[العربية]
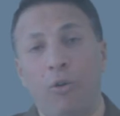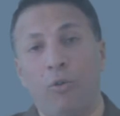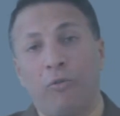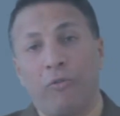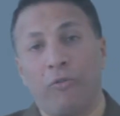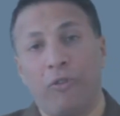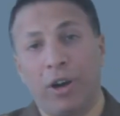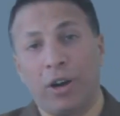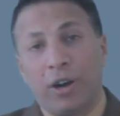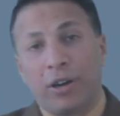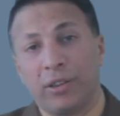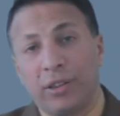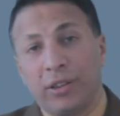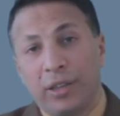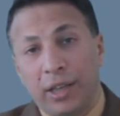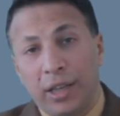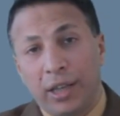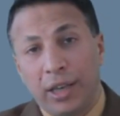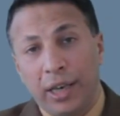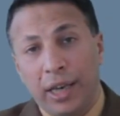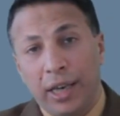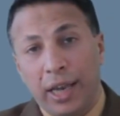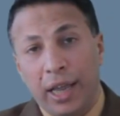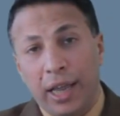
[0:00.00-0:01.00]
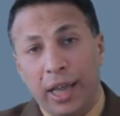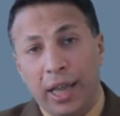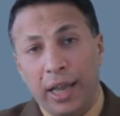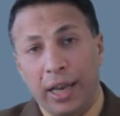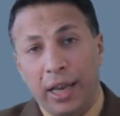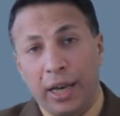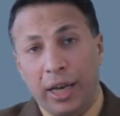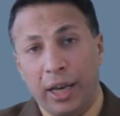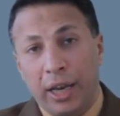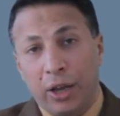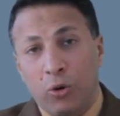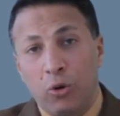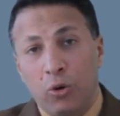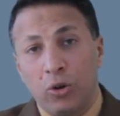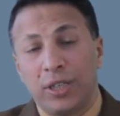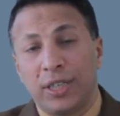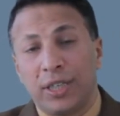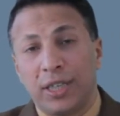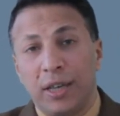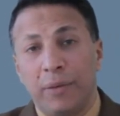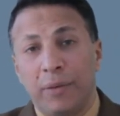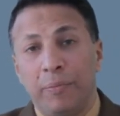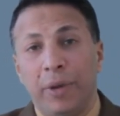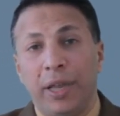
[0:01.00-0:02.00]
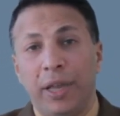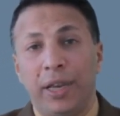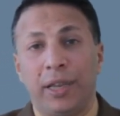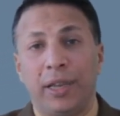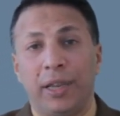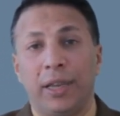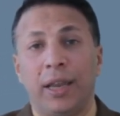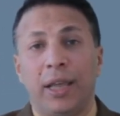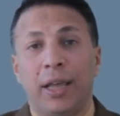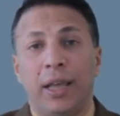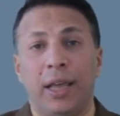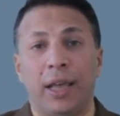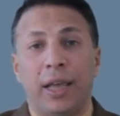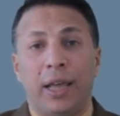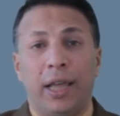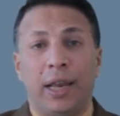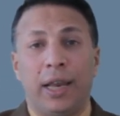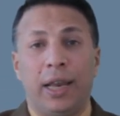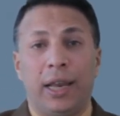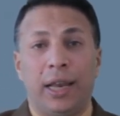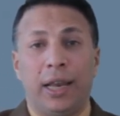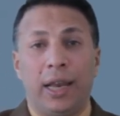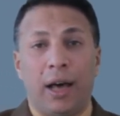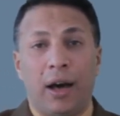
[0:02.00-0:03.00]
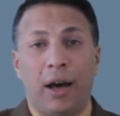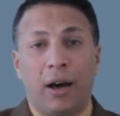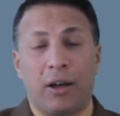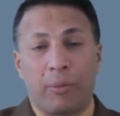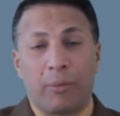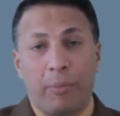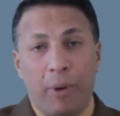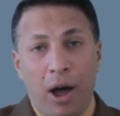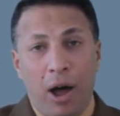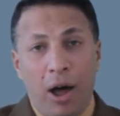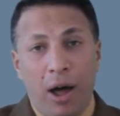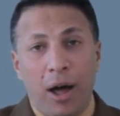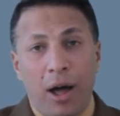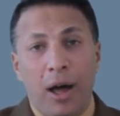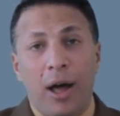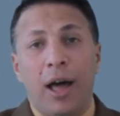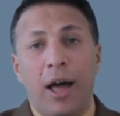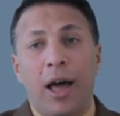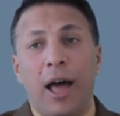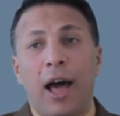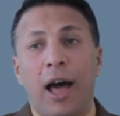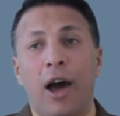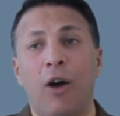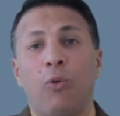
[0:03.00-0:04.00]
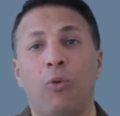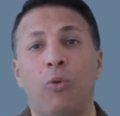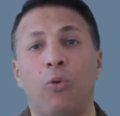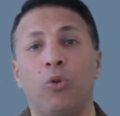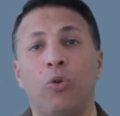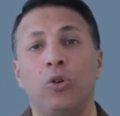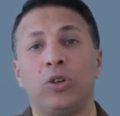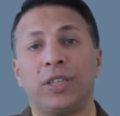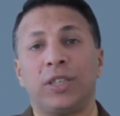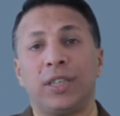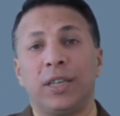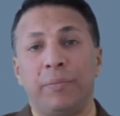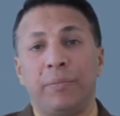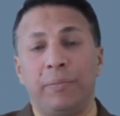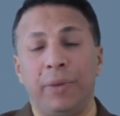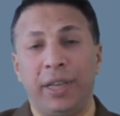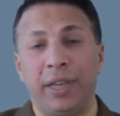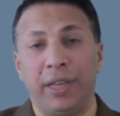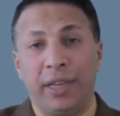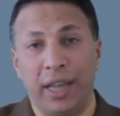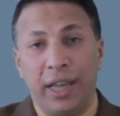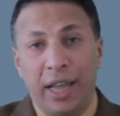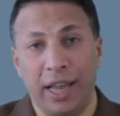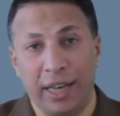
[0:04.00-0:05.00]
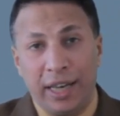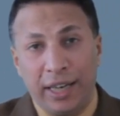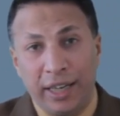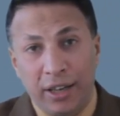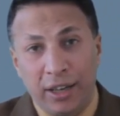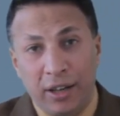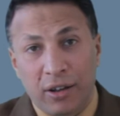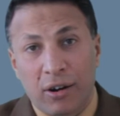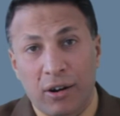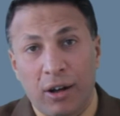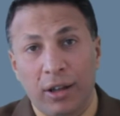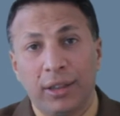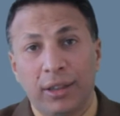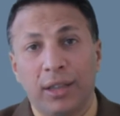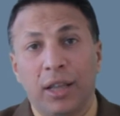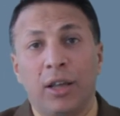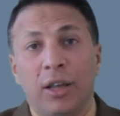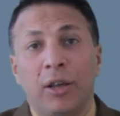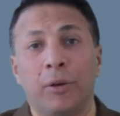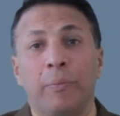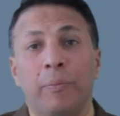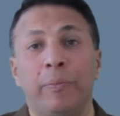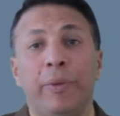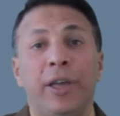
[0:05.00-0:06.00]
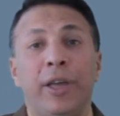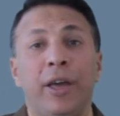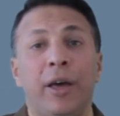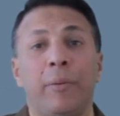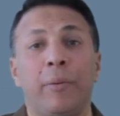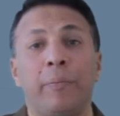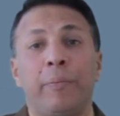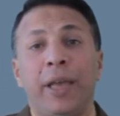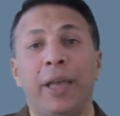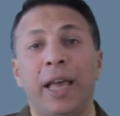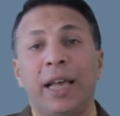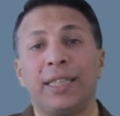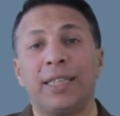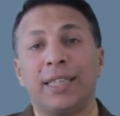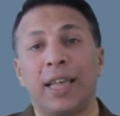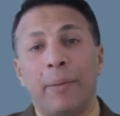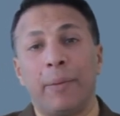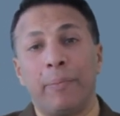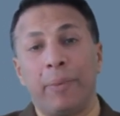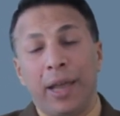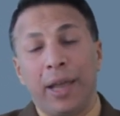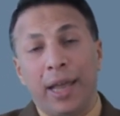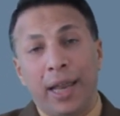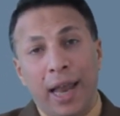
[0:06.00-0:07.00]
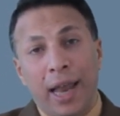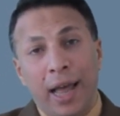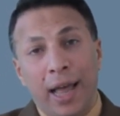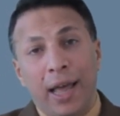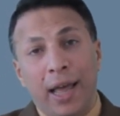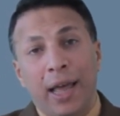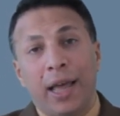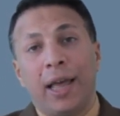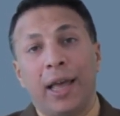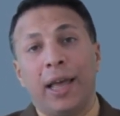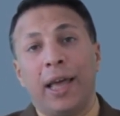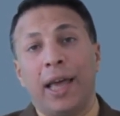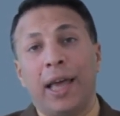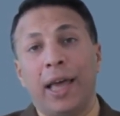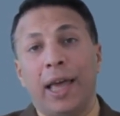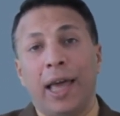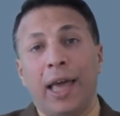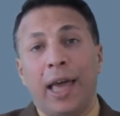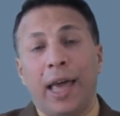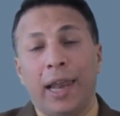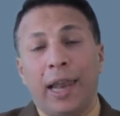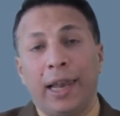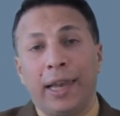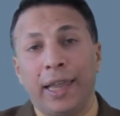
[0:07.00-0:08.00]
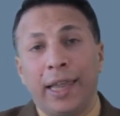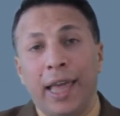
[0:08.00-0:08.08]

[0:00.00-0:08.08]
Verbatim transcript: فرض لجزء من الارباح أو جزء من الإيراد بيذهب إلى آه،